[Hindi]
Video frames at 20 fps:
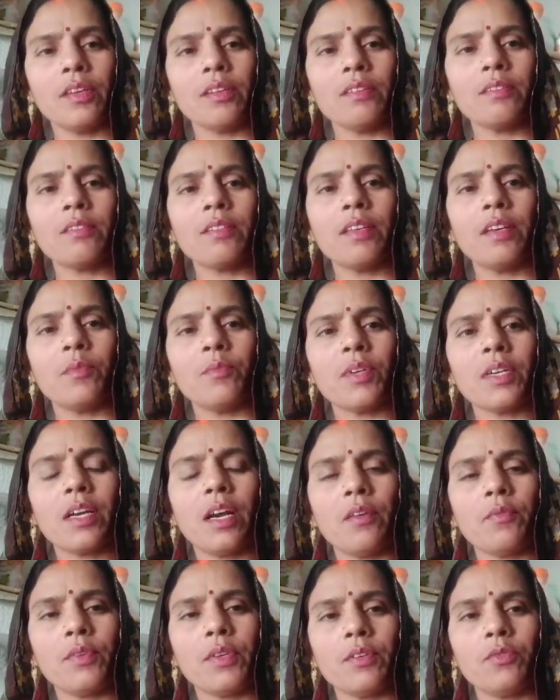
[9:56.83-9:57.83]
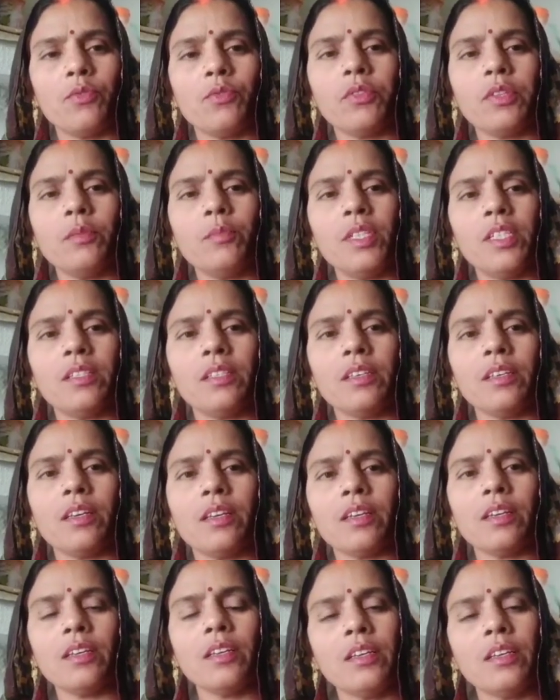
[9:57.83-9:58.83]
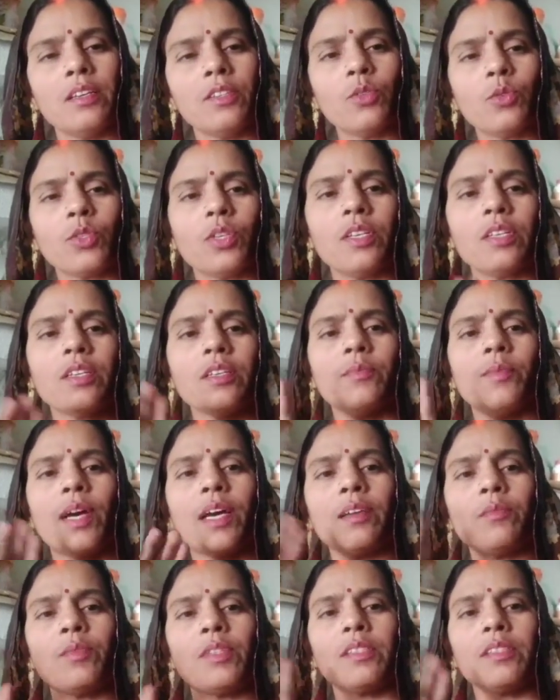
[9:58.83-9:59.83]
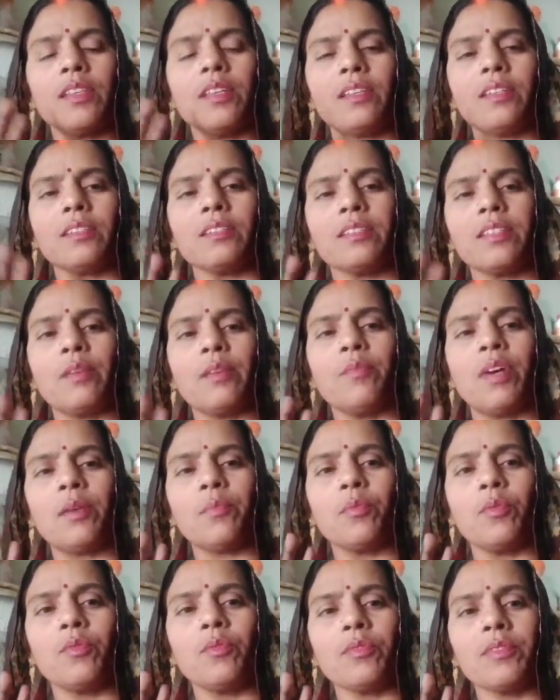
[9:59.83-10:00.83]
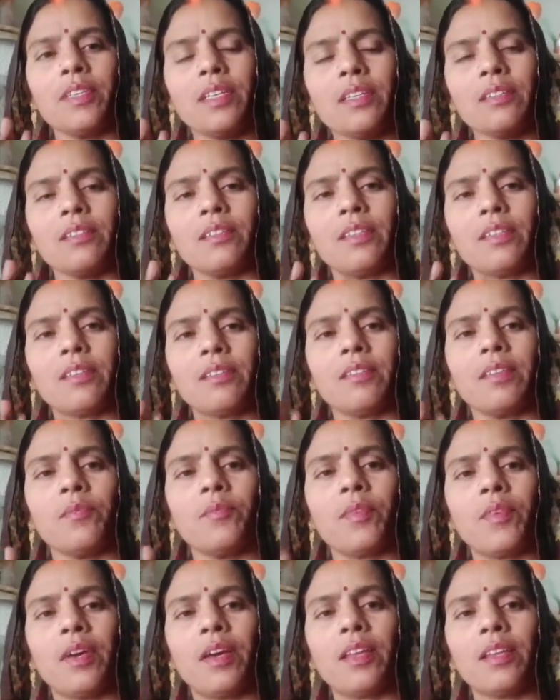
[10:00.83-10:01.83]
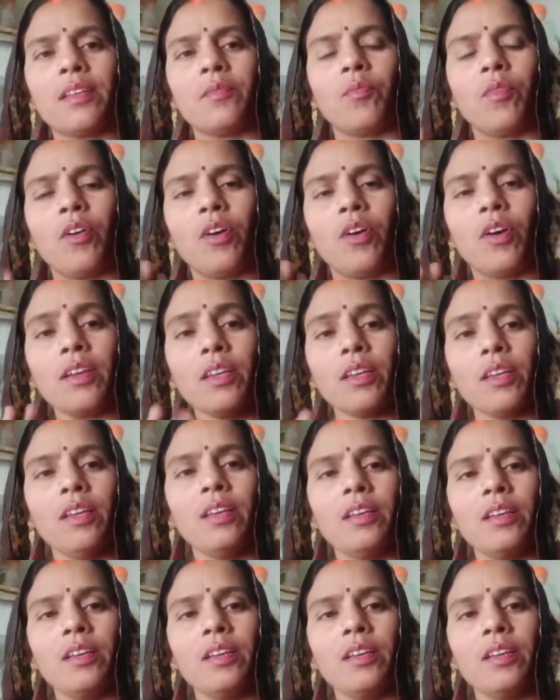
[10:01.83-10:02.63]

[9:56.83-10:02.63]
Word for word: इससे हमें काफ़ी खुशी मिलती है तो चलिए बाय मिलते हैं नेक्स्ट टाइम आप लोगों से ऐसे ही किसी प्यारे ब्लॉग